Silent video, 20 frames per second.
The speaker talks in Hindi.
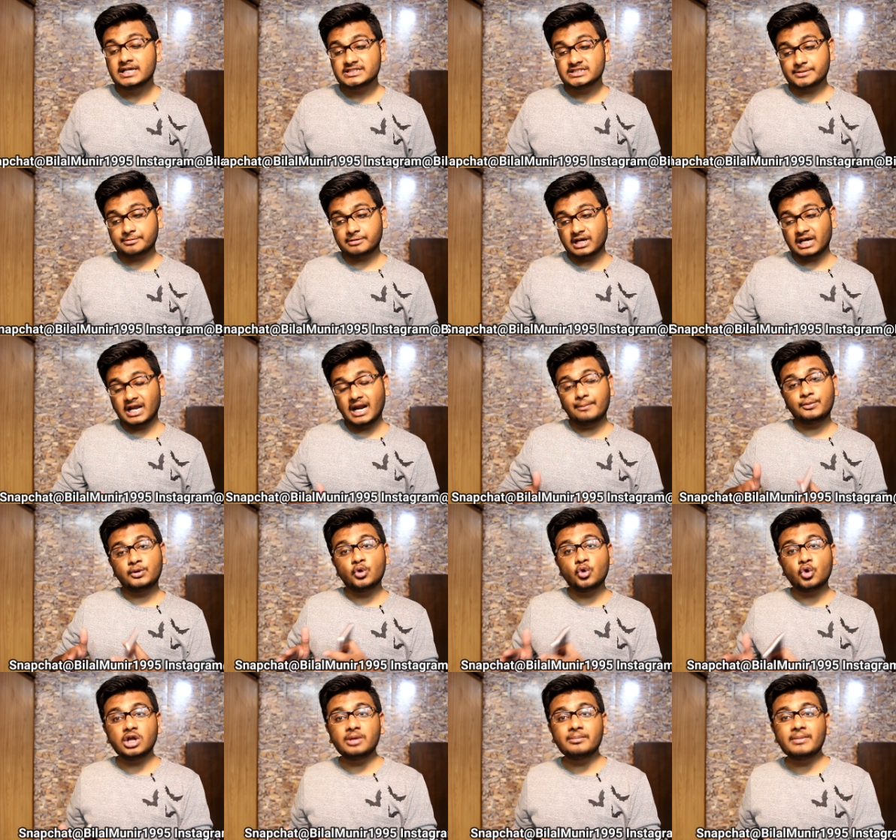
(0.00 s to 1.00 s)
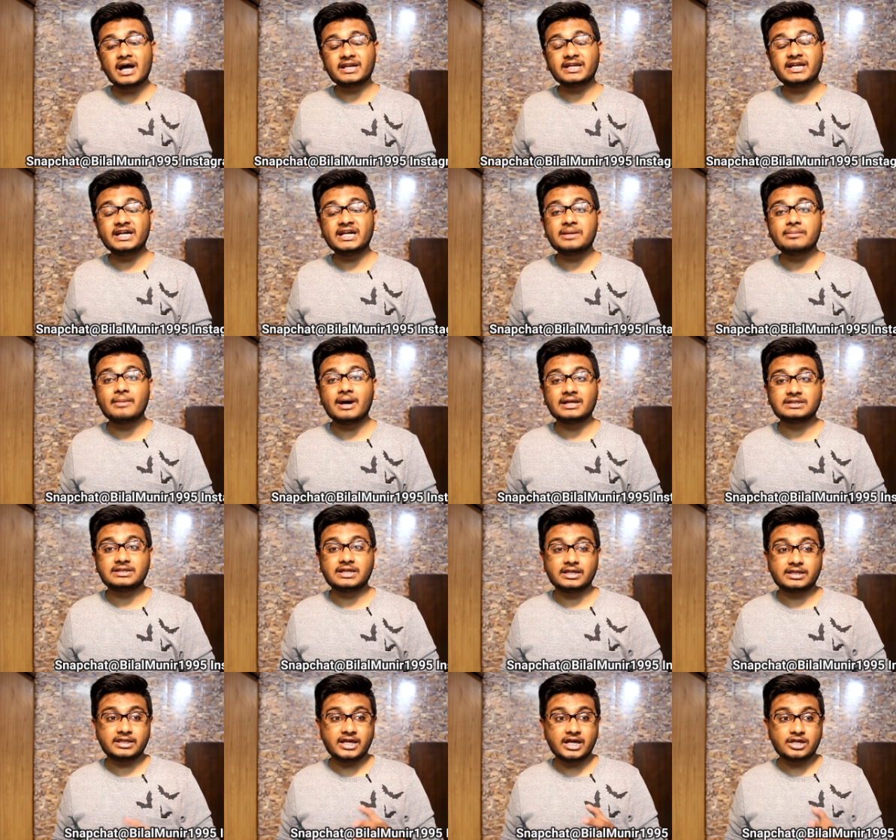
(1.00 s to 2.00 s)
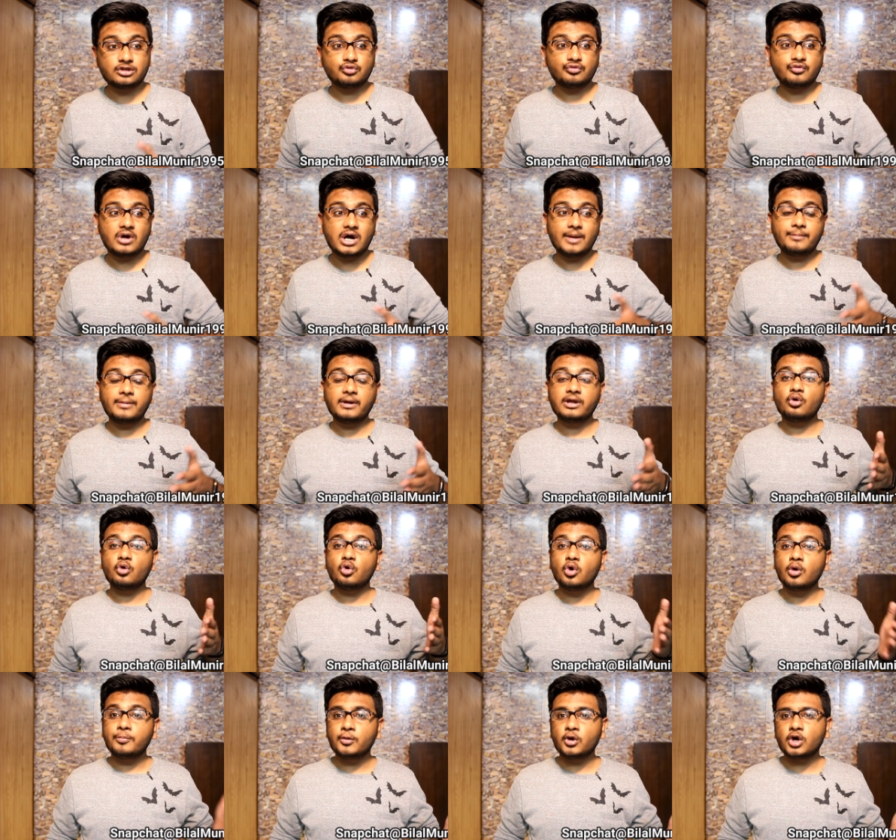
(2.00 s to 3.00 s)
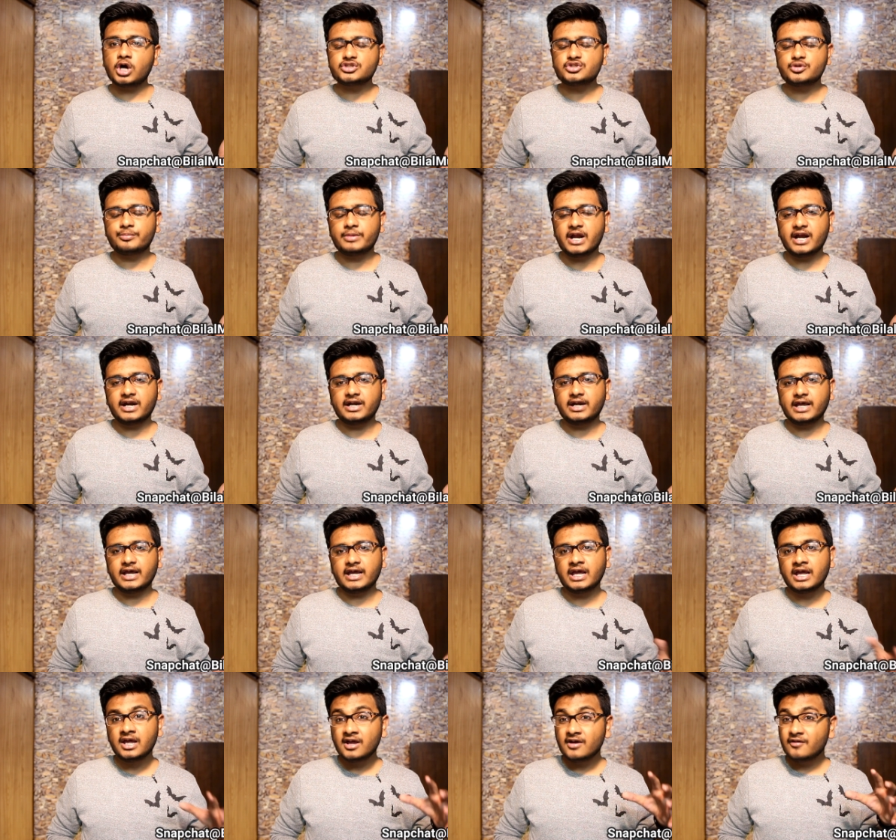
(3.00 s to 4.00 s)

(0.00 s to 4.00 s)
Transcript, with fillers: जबकि अगर आप लोकल मार्केट की बात करते हैं तो वहां पर ओप्पो का जो ब्रांड है